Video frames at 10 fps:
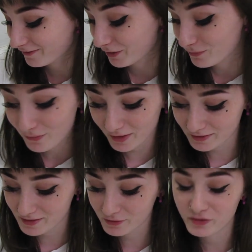weil mir macht
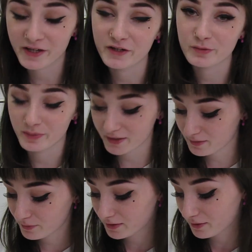das total Spaß,
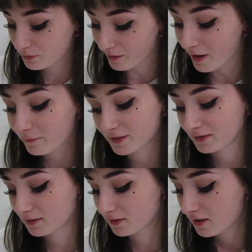Bilder zu
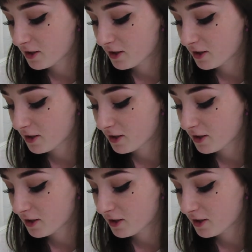bearbeiten